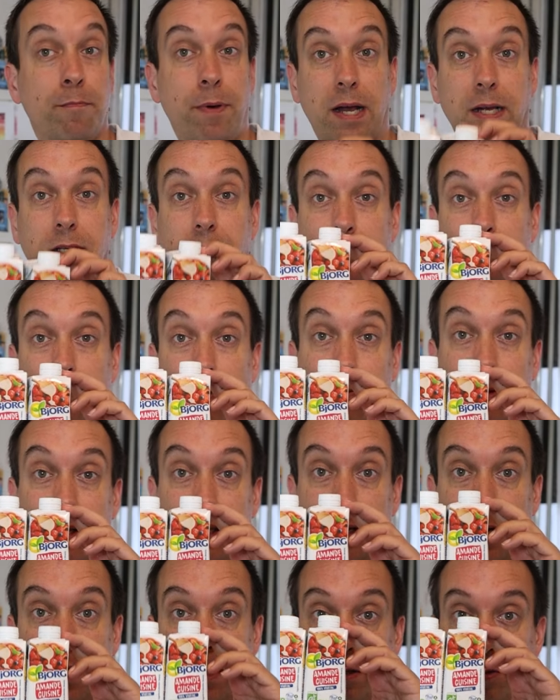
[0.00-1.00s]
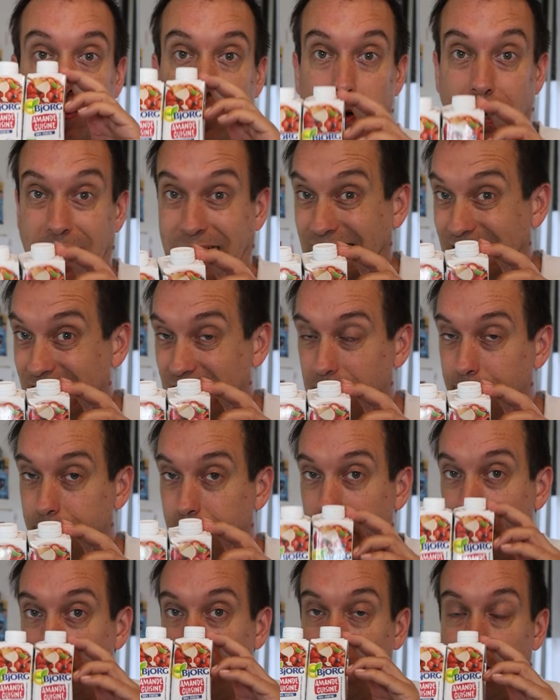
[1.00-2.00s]
Par exemple, on mettra de la
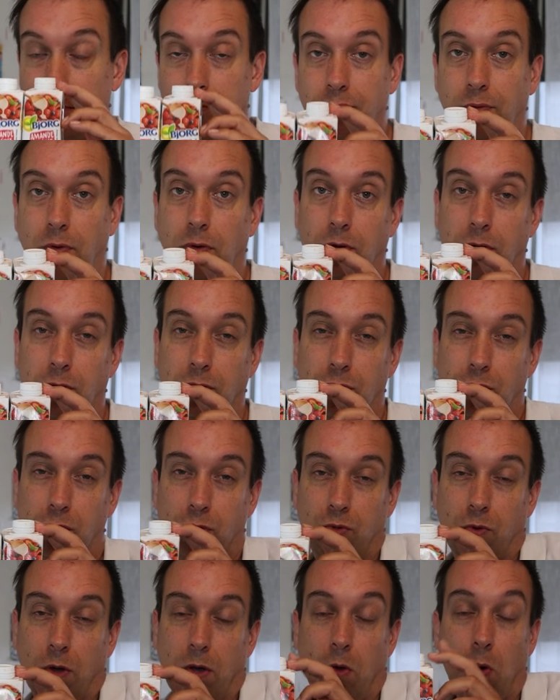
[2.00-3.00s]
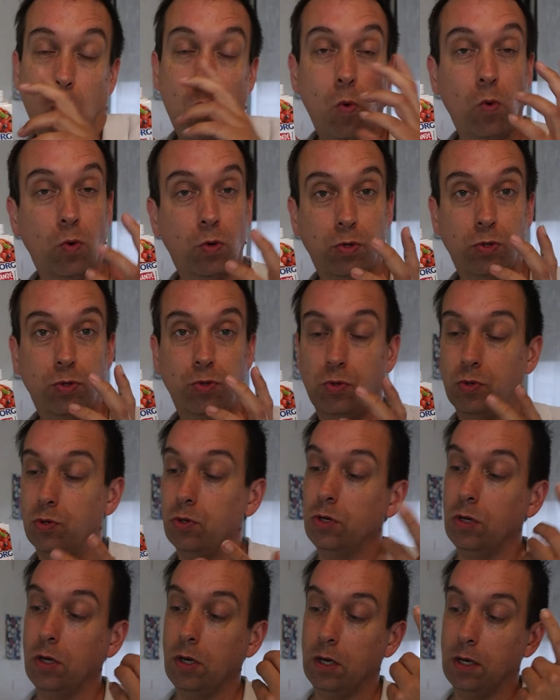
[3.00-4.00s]
crème pour que ce soit
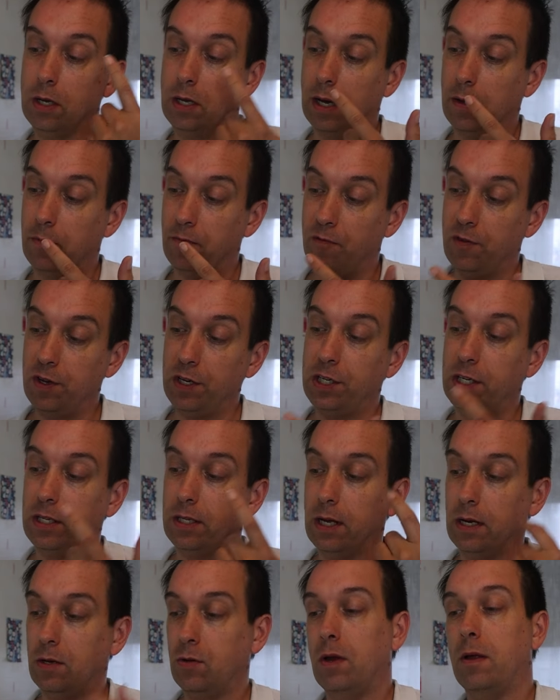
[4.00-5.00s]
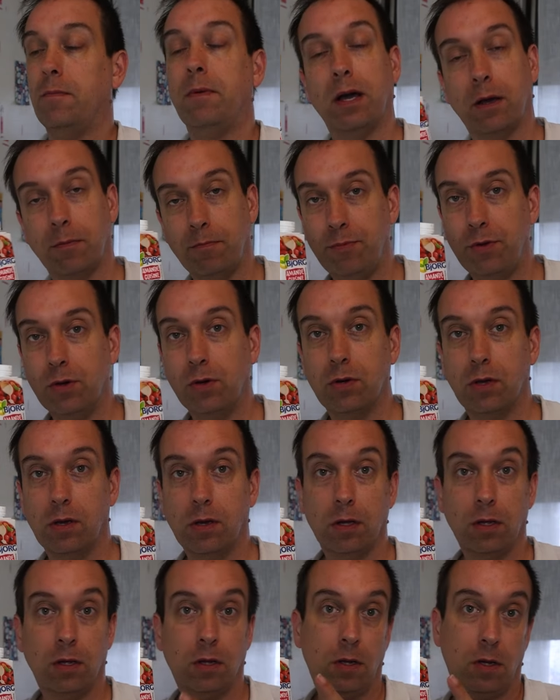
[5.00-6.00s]
onctueux, crème végétale de la marque Bjorg,
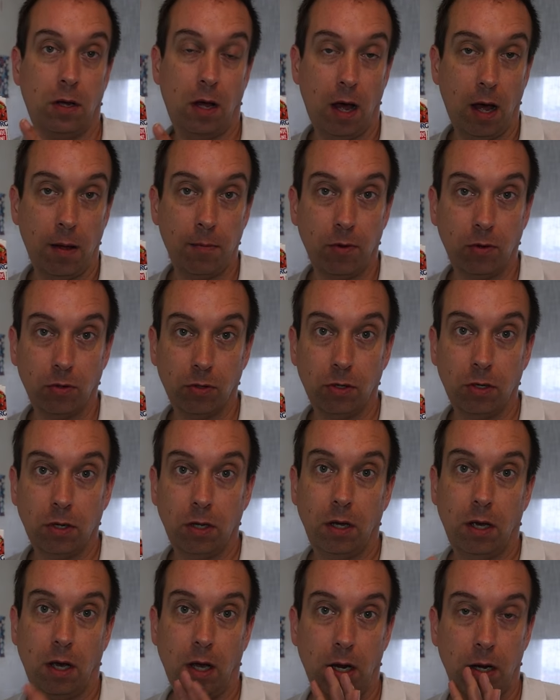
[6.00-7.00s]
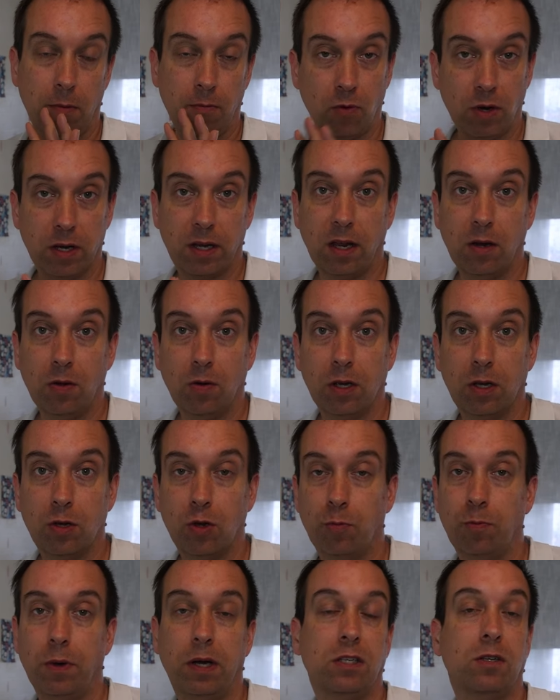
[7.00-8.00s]
amande, elle est moins calorique
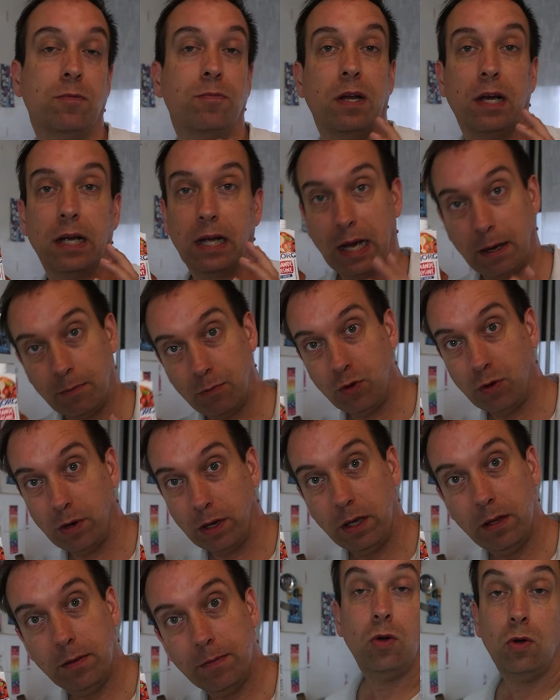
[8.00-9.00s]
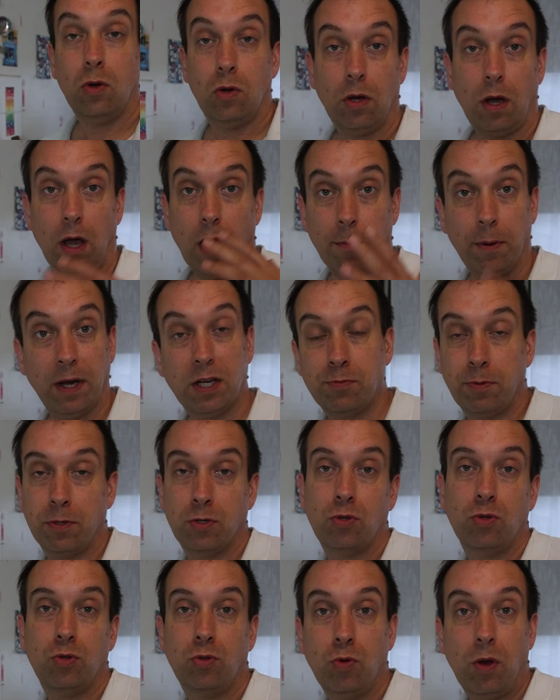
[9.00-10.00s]
que par exemple la crème de riz. Après, je
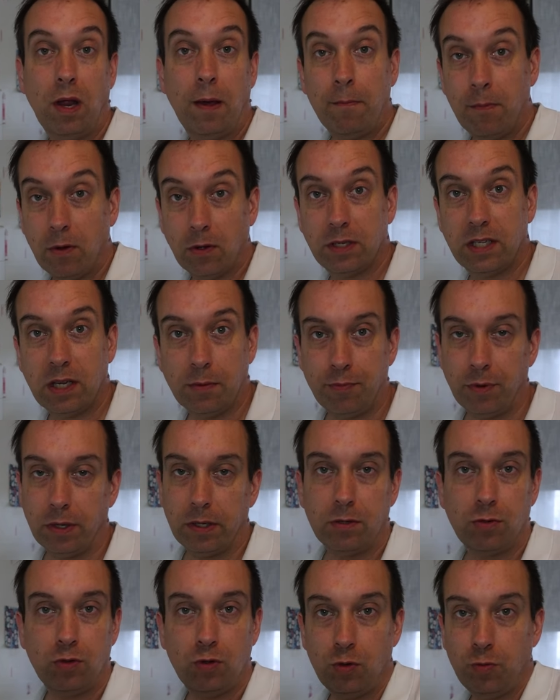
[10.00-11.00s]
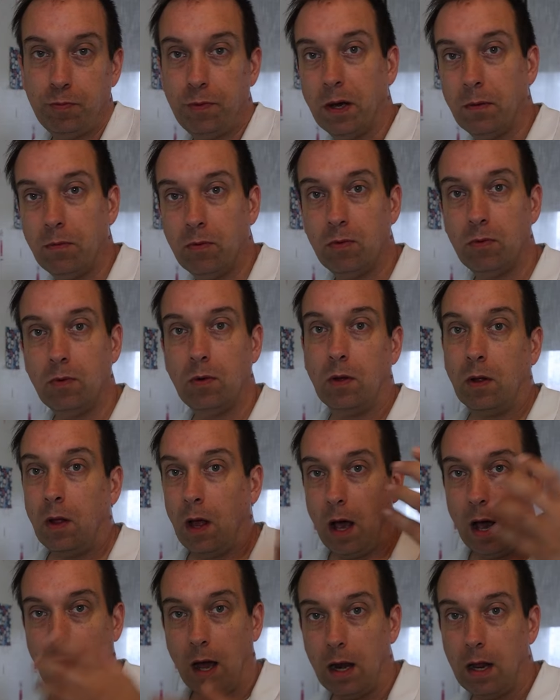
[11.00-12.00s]
pense que de la menthe, ça peut être super bon,
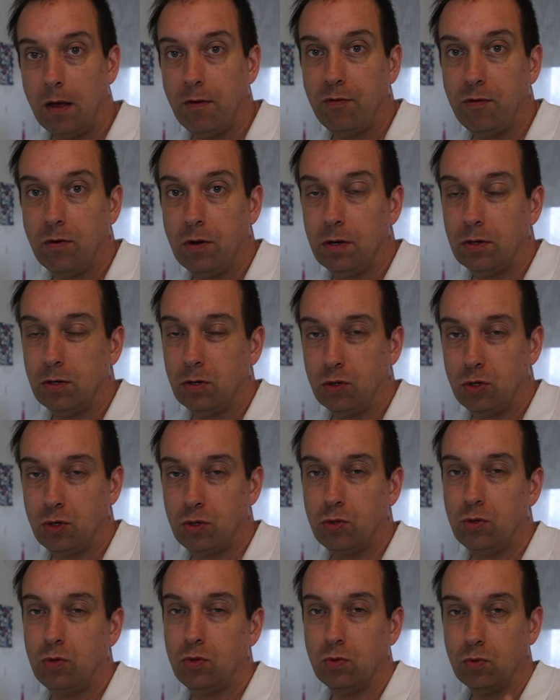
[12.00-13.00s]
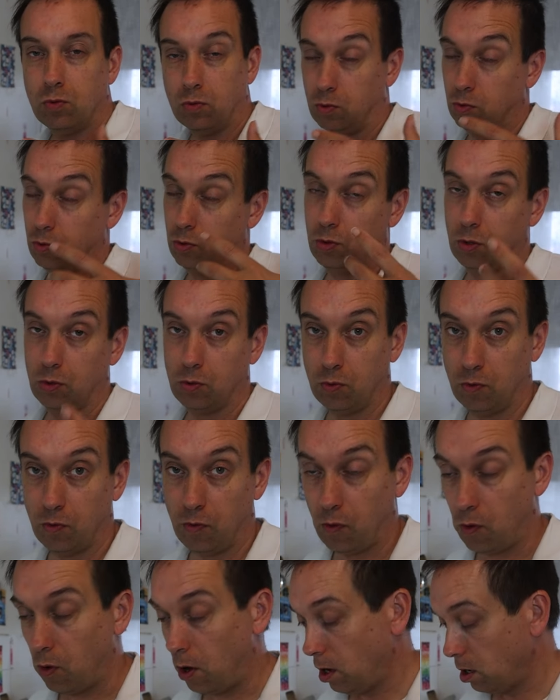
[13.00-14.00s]
à la fois chaud ou surtout
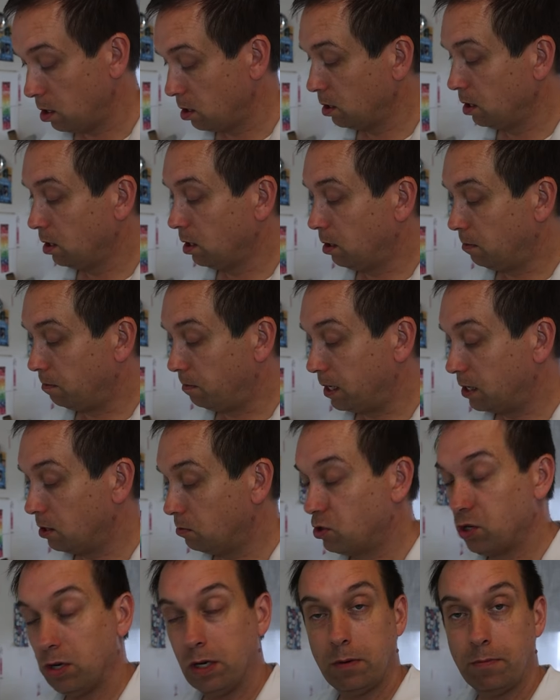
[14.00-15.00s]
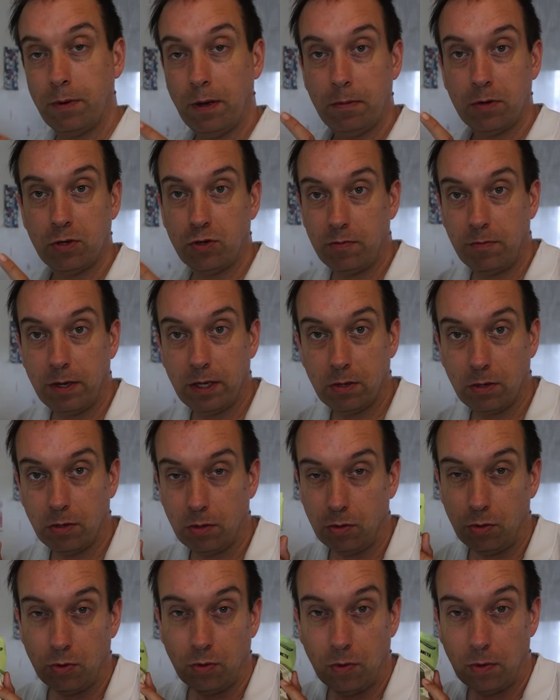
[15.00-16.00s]
froid. Mais comme j'en ai pas, bah, je vais mettre de